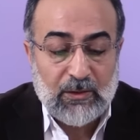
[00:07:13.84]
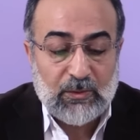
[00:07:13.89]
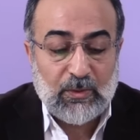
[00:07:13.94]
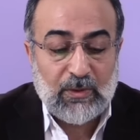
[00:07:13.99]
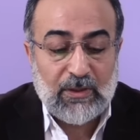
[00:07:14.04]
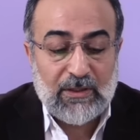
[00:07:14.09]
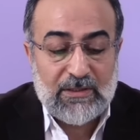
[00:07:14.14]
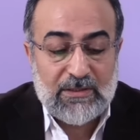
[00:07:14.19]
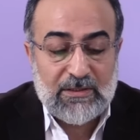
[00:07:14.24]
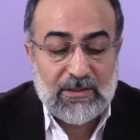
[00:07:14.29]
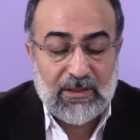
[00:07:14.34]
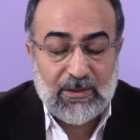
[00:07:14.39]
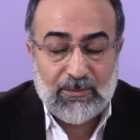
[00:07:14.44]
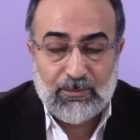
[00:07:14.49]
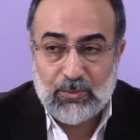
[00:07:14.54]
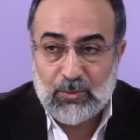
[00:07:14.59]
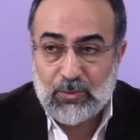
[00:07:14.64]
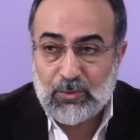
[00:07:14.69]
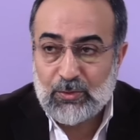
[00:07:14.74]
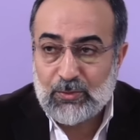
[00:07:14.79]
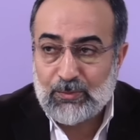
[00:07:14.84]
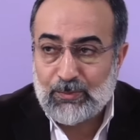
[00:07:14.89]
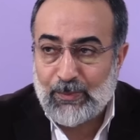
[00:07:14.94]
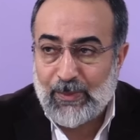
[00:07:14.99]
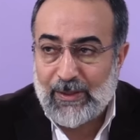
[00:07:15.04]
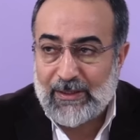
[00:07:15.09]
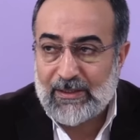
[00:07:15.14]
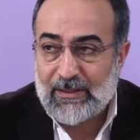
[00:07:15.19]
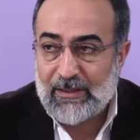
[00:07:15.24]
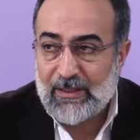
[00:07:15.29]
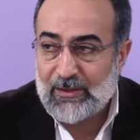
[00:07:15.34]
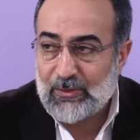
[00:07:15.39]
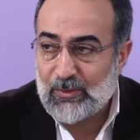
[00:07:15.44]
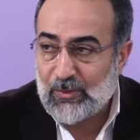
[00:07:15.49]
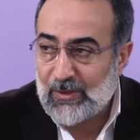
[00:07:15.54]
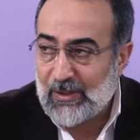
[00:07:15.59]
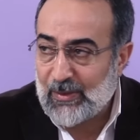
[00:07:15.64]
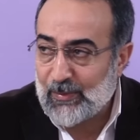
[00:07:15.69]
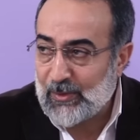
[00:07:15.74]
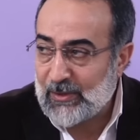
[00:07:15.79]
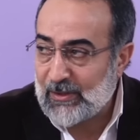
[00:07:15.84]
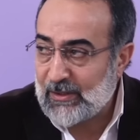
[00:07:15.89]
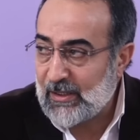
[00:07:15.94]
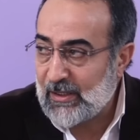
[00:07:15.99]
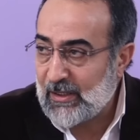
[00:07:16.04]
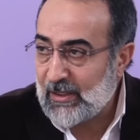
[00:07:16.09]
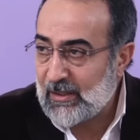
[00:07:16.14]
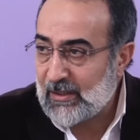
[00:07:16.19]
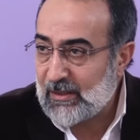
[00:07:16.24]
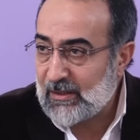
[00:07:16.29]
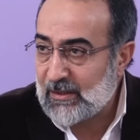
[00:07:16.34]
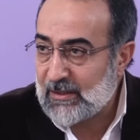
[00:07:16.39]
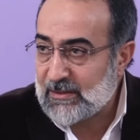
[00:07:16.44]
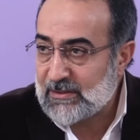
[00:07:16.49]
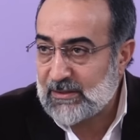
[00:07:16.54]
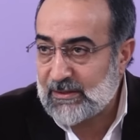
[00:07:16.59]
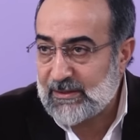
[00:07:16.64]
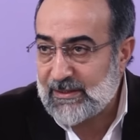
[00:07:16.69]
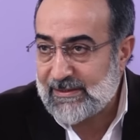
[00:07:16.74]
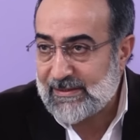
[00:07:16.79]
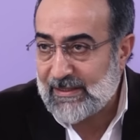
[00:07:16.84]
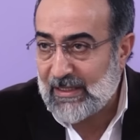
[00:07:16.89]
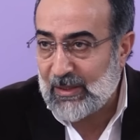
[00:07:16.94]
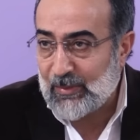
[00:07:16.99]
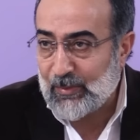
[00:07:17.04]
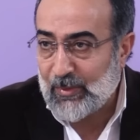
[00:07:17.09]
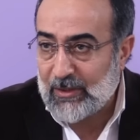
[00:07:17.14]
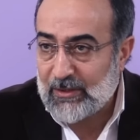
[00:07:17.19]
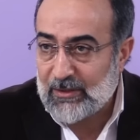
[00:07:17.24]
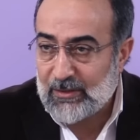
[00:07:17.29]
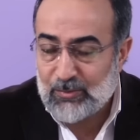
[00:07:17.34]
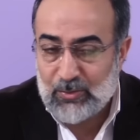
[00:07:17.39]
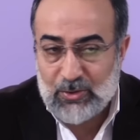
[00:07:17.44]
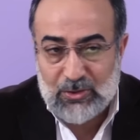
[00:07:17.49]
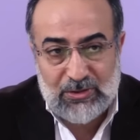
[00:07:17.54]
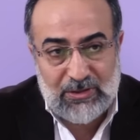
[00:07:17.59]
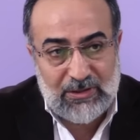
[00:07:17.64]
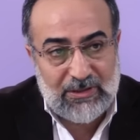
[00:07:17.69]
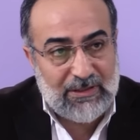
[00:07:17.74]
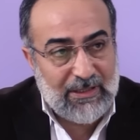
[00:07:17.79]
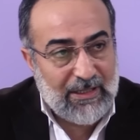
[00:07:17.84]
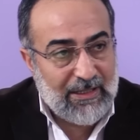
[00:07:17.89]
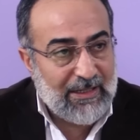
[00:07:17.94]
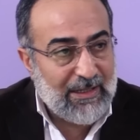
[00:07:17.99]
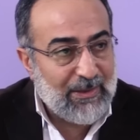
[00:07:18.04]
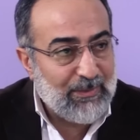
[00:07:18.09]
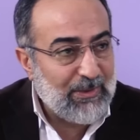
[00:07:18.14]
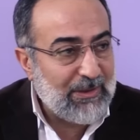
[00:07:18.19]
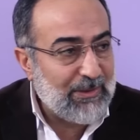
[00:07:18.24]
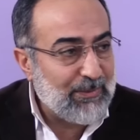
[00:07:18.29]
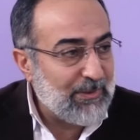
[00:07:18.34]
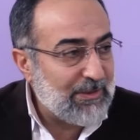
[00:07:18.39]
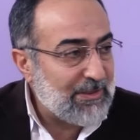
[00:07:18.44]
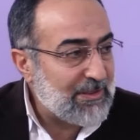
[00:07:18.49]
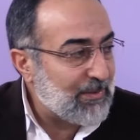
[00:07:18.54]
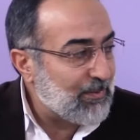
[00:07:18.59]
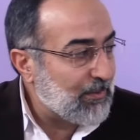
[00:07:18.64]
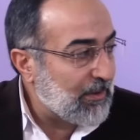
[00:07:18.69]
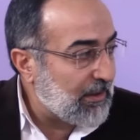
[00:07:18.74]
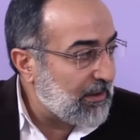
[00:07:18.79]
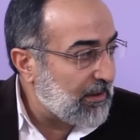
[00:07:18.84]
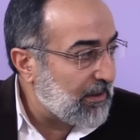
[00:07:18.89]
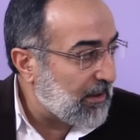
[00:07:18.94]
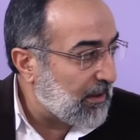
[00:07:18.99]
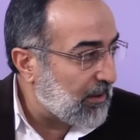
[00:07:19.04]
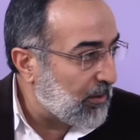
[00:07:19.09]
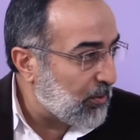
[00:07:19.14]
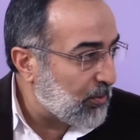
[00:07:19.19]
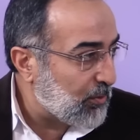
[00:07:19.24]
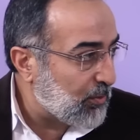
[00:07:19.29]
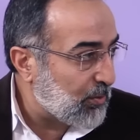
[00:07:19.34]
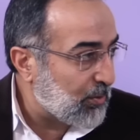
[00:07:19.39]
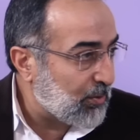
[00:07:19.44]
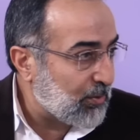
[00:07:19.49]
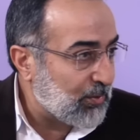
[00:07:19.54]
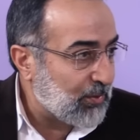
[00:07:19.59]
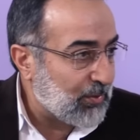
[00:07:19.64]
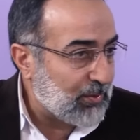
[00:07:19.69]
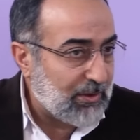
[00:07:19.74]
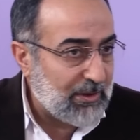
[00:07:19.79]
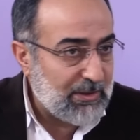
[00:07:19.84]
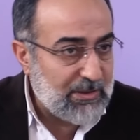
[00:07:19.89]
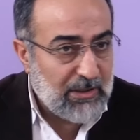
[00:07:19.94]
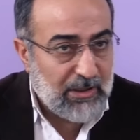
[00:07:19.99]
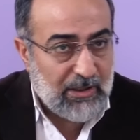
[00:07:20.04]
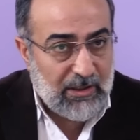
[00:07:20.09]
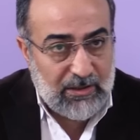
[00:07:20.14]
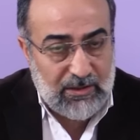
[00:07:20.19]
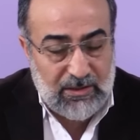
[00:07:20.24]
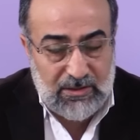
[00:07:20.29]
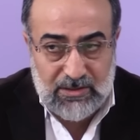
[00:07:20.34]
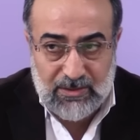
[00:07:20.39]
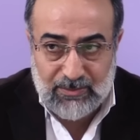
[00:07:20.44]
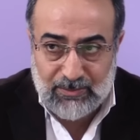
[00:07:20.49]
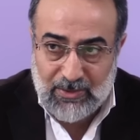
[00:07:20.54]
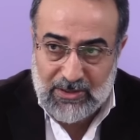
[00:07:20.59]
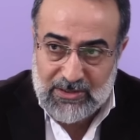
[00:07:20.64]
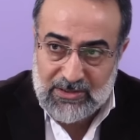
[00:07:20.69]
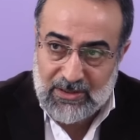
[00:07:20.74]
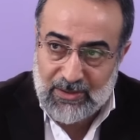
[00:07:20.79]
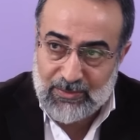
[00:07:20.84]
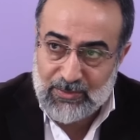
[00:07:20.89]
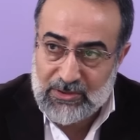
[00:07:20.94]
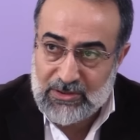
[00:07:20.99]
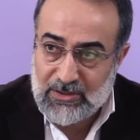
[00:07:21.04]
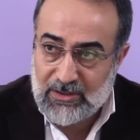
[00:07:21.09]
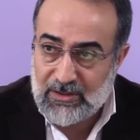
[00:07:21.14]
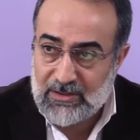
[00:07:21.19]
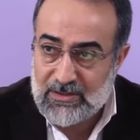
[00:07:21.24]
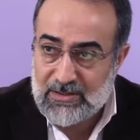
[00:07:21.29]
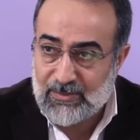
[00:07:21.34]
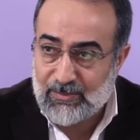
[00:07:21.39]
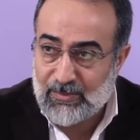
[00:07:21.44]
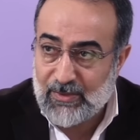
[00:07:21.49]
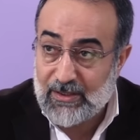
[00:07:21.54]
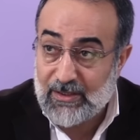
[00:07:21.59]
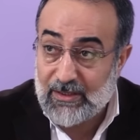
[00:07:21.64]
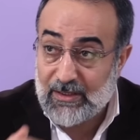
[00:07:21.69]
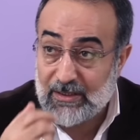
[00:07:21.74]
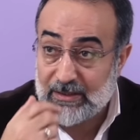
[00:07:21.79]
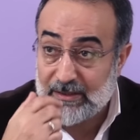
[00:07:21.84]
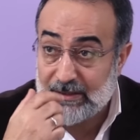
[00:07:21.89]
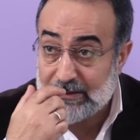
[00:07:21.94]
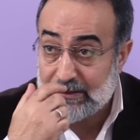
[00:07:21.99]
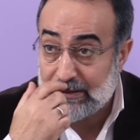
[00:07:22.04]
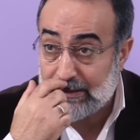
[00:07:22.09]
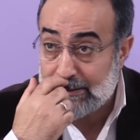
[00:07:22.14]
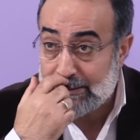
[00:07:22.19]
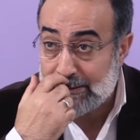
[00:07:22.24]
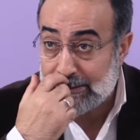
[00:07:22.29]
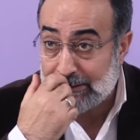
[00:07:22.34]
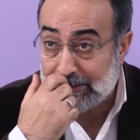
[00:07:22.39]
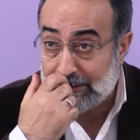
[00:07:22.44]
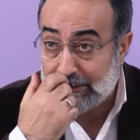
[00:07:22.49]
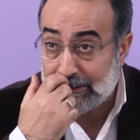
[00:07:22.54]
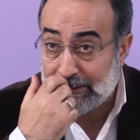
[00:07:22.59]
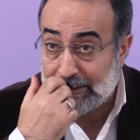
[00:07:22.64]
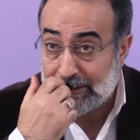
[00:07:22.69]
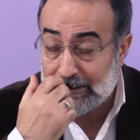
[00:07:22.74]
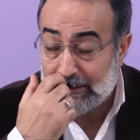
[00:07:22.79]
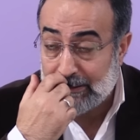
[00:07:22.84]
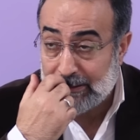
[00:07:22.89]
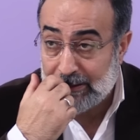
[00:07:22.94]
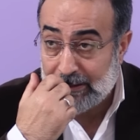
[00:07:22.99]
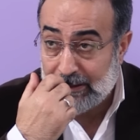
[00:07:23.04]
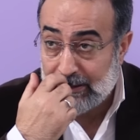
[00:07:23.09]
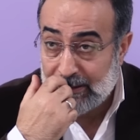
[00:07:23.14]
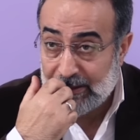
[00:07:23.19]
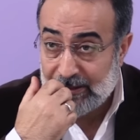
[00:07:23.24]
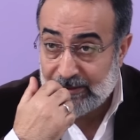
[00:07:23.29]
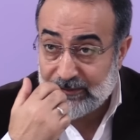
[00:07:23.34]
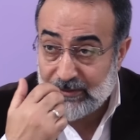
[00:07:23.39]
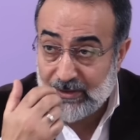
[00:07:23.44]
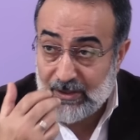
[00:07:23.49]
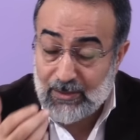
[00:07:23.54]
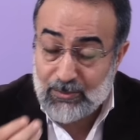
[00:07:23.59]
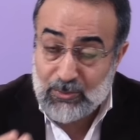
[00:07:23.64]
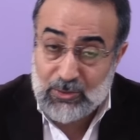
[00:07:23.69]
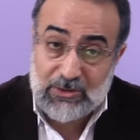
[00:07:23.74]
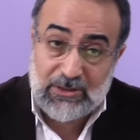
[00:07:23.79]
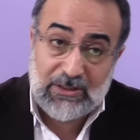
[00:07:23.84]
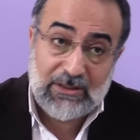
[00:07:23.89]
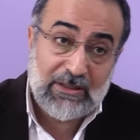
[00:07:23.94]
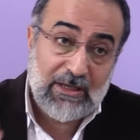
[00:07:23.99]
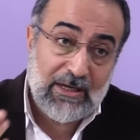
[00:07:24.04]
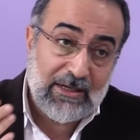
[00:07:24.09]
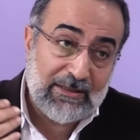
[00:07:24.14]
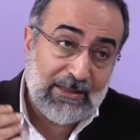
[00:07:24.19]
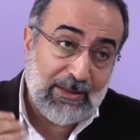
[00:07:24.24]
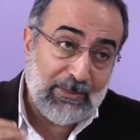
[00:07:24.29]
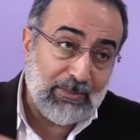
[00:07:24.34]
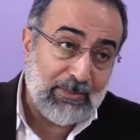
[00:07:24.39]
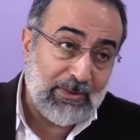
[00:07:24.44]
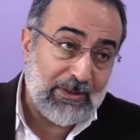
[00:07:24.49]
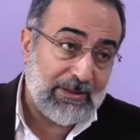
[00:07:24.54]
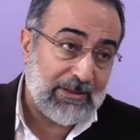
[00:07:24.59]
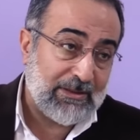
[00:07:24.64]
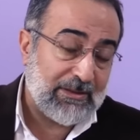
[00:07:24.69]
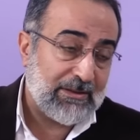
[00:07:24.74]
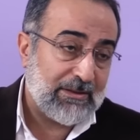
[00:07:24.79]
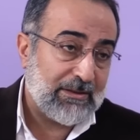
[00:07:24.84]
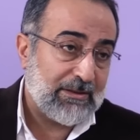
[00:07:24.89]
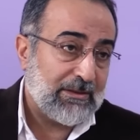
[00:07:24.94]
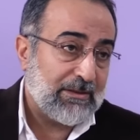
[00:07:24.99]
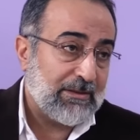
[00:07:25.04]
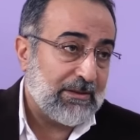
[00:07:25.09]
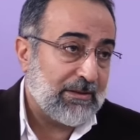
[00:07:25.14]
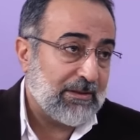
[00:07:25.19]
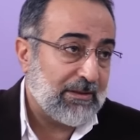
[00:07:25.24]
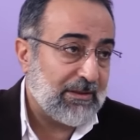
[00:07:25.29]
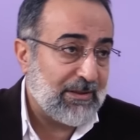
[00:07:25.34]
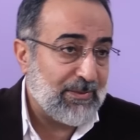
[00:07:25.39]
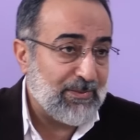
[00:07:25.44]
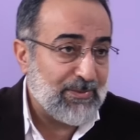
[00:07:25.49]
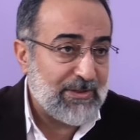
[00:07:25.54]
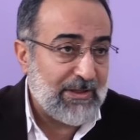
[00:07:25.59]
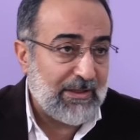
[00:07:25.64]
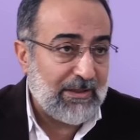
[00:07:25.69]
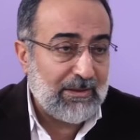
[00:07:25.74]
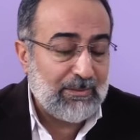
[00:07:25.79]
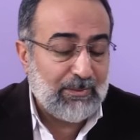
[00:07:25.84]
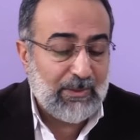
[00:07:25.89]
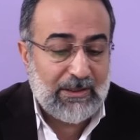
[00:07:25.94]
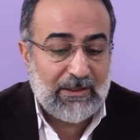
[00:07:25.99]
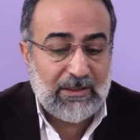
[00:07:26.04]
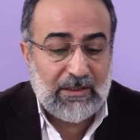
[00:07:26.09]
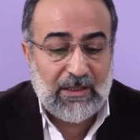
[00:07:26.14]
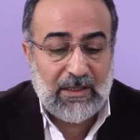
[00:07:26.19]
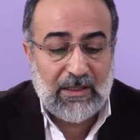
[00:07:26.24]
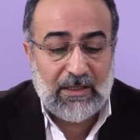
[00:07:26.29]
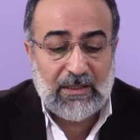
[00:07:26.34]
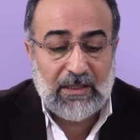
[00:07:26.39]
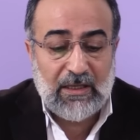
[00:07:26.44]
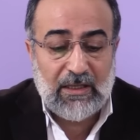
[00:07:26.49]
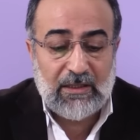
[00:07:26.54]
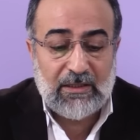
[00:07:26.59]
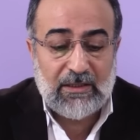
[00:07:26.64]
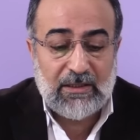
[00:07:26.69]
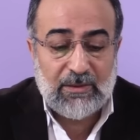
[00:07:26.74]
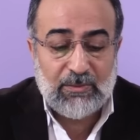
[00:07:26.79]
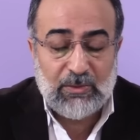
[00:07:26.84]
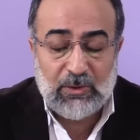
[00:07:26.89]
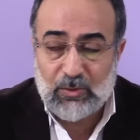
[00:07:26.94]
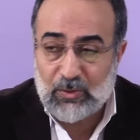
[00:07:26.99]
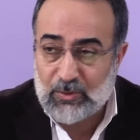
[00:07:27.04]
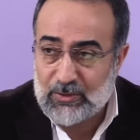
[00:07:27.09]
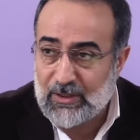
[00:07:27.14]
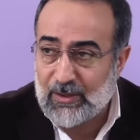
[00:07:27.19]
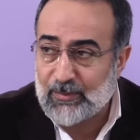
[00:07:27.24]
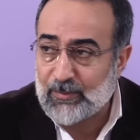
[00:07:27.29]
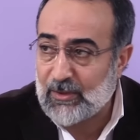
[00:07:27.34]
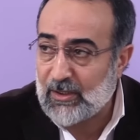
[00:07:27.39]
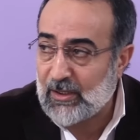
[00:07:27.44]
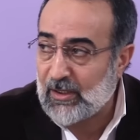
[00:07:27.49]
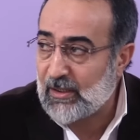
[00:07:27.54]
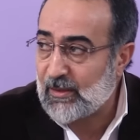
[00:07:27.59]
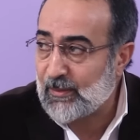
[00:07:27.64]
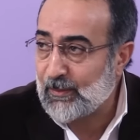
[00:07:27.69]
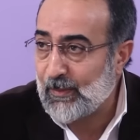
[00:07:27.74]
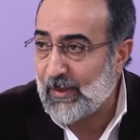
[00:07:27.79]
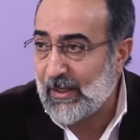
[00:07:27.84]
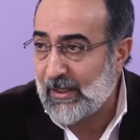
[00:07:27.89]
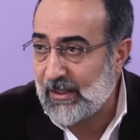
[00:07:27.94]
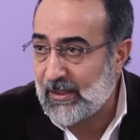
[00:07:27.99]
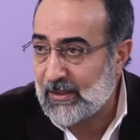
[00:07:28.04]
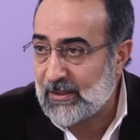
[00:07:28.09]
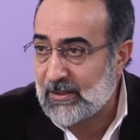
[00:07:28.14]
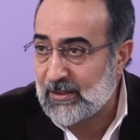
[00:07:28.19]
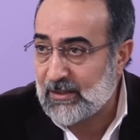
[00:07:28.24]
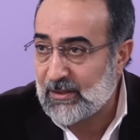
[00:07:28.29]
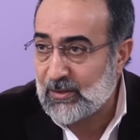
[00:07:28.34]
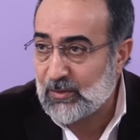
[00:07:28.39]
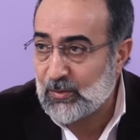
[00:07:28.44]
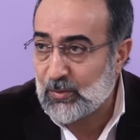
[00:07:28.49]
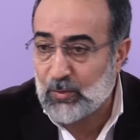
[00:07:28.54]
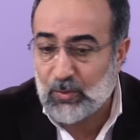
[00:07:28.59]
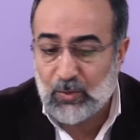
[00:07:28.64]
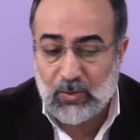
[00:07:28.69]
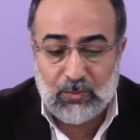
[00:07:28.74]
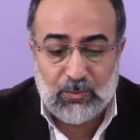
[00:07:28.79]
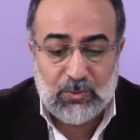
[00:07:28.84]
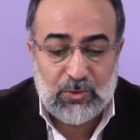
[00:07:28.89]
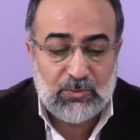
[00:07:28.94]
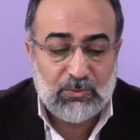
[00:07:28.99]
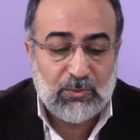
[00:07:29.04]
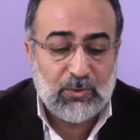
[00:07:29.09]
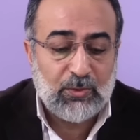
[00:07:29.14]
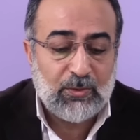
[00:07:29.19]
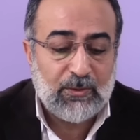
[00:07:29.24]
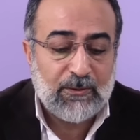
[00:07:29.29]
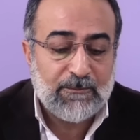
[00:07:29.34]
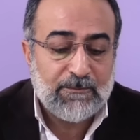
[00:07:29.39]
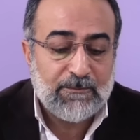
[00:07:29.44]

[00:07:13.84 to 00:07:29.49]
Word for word: Dolayısıyla bu Medine döneminde Hz. Selma'nın müşriklerle bir biçimde diyalog kurduğu, ticaret için başka bir şey için Medine dışına çıktığı veya müşriklerden bir e, kimsenin Medine'ye geldiği bir ortamda belli ki olmuş bu.